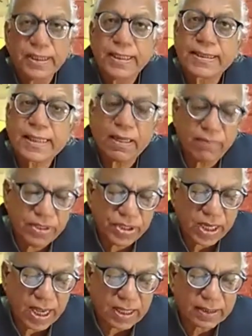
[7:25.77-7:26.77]
इसका
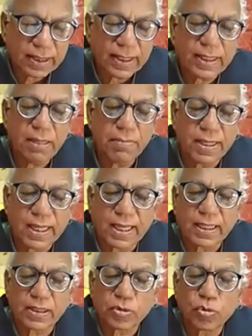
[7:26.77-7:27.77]
व्यंजनार्थ है कि
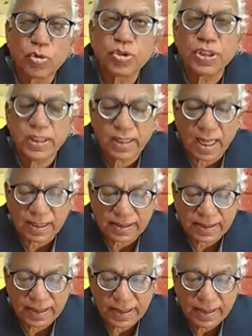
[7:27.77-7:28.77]
बनारस
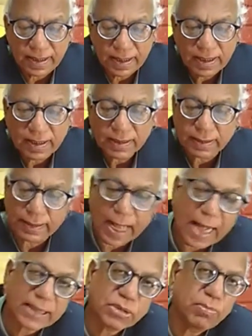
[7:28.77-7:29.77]
तुलसीदास की
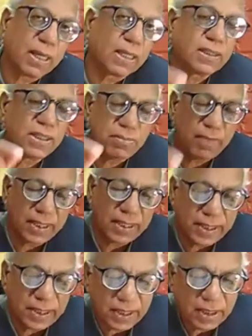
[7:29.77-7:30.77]
दास भक्ति में
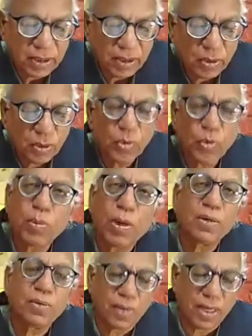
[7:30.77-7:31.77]
ही
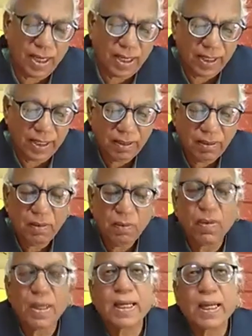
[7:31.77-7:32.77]
डूबा हुआ है
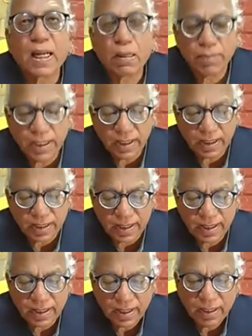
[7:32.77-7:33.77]
वह कबीर की